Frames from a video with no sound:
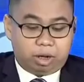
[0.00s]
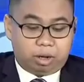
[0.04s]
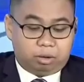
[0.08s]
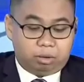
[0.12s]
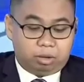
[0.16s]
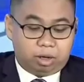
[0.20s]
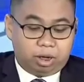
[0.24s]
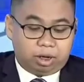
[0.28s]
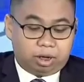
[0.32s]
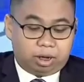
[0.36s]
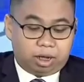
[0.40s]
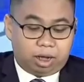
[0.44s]
di
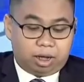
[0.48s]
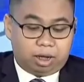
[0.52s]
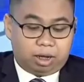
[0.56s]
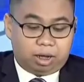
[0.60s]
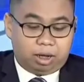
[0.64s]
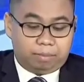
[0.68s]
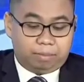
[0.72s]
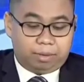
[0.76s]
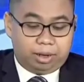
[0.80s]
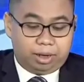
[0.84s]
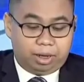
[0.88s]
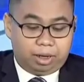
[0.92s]
ako
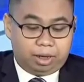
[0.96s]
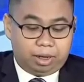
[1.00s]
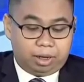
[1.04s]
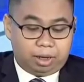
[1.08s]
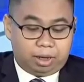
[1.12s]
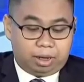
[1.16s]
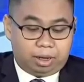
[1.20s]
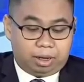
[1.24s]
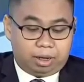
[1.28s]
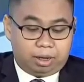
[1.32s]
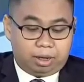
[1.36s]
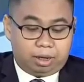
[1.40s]
nagkakamali,
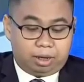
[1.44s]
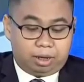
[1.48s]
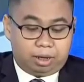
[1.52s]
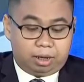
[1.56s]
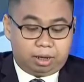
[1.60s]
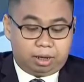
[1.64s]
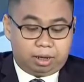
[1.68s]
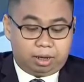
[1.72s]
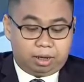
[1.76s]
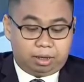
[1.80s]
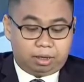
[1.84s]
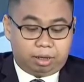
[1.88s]

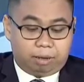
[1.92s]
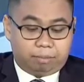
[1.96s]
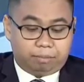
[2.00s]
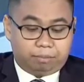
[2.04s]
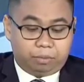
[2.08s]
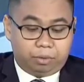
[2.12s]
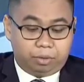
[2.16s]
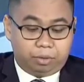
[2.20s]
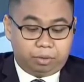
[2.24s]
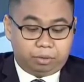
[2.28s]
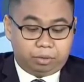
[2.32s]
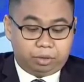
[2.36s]
uh, yan
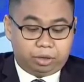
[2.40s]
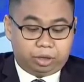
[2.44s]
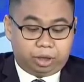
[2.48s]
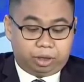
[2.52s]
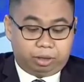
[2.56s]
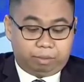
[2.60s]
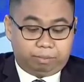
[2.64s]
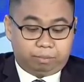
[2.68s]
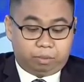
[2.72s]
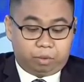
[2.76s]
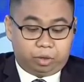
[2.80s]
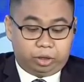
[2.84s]
po yung sa
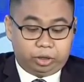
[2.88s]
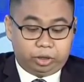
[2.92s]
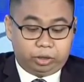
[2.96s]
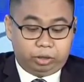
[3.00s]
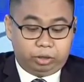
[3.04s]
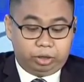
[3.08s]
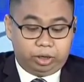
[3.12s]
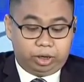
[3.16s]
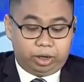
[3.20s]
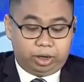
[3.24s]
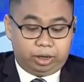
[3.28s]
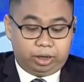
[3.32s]
report
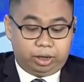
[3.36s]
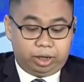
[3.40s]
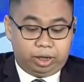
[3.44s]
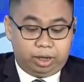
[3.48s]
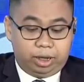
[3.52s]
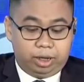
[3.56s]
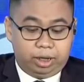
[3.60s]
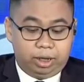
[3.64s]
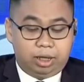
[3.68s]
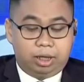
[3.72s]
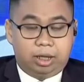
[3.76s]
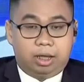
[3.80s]
no ng
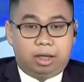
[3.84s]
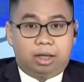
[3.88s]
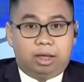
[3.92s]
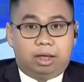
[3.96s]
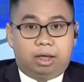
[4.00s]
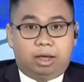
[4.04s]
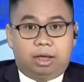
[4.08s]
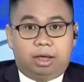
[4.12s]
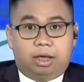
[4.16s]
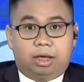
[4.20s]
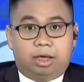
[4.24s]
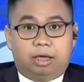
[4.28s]
uh, uh,
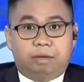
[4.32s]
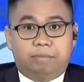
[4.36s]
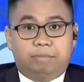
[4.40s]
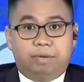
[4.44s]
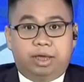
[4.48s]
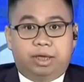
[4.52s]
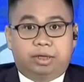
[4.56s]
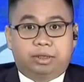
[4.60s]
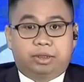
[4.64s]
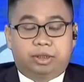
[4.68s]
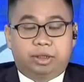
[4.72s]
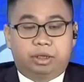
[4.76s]
ah,
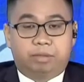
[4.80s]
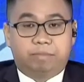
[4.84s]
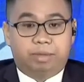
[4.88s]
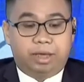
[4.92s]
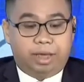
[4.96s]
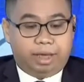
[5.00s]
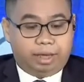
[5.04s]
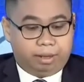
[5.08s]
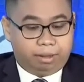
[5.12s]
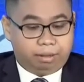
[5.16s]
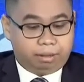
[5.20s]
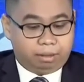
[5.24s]

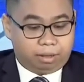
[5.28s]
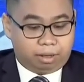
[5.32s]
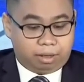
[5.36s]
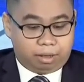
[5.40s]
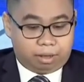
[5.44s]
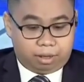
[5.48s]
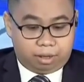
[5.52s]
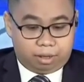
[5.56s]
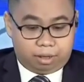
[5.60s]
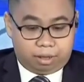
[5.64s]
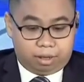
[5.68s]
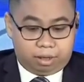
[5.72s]
ABS-CBN
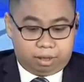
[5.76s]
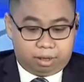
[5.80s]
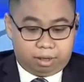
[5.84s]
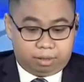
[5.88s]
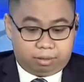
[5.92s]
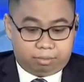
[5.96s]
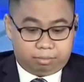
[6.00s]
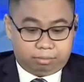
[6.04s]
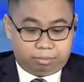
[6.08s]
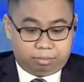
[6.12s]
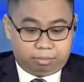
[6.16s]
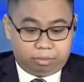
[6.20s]
ah,
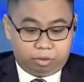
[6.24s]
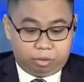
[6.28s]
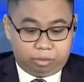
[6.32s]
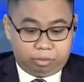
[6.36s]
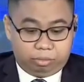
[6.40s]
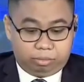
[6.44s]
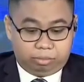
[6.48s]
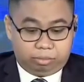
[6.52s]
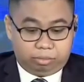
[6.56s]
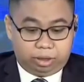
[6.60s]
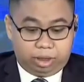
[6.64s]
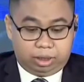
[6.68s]
um, nung
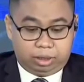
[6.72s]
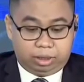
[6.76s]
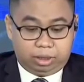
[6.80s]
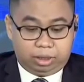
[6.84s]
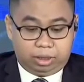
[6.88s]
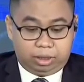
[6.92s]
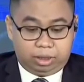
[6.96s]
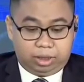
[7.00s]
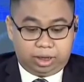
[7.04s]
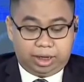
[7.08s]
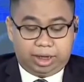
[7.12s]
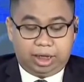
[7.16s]
nag,
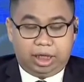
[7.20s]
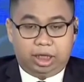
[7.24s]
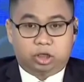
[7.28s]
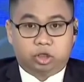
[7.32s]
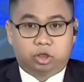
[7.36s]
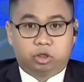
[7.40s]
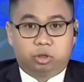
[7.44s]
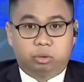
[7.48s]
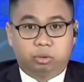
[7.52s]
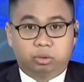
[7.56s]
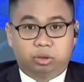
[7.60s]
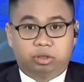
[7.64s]
uh,
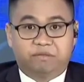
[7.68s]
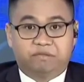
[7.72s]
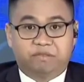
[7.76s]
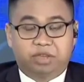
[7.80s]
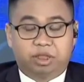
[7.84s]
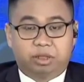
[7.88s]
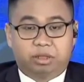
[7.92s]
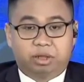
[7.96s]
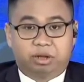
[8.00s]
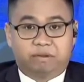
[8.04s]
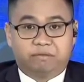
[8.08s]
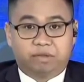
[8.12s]
nag-exclusive
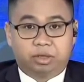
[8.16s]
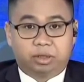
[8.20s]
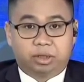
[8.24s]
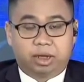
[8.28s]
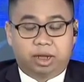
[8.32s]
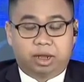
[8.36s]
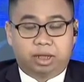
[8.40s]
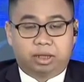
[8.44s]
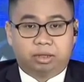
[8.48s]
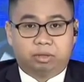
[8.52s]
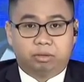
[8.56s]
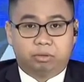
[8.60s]
interview
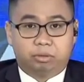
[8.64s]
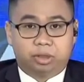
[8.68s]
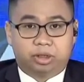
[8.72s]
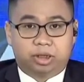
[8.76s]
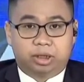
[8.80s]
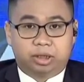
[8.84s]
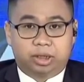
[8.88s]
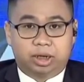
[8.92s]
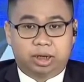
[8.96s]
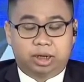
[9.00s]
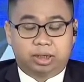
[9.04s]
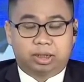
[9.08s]
sila doon
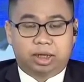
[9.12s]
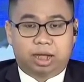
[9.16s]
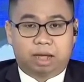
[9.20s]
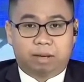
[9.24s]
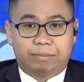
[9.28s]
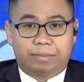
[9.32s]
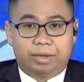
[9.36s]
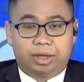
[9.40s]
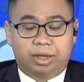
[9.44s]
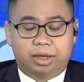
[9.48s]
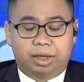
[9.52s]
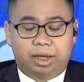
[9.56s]
sa
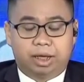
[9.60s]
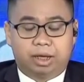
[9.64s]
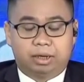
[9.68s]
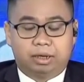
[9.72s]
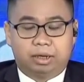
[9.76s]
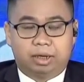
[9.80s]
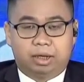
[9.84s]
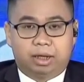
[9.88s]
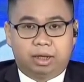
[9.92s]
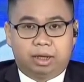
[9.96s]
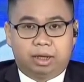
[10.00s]
sinasabing uh,